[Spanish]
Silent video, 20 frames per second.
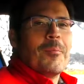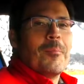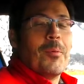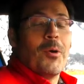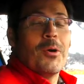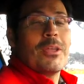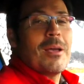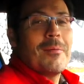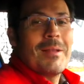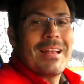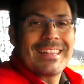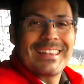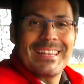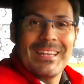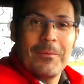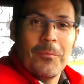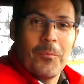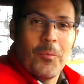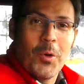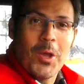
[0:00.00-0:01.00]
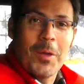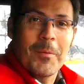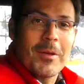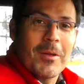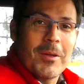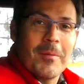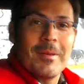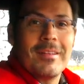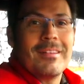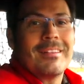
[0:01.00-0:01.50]
Voy a hablarte muy
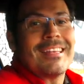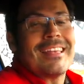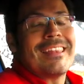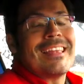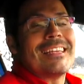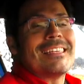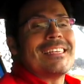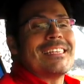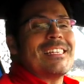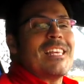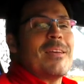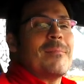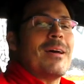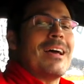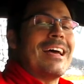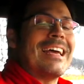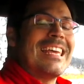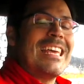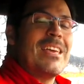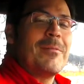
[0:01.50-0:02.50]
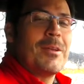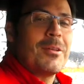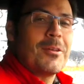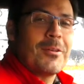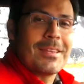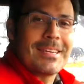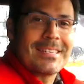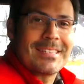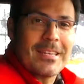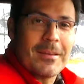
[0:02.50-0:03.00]
brevemente del sistema híbrido
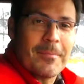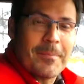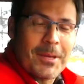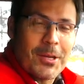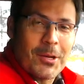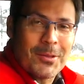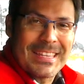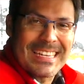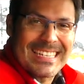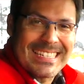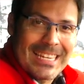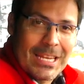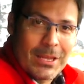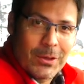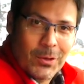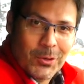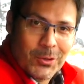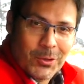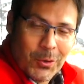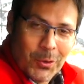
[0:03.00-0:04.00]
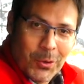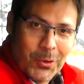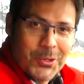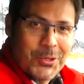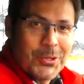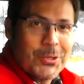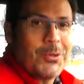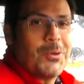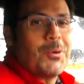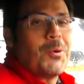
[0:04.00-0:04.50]
de este Peugeot
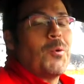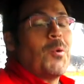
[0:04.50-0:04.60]
308,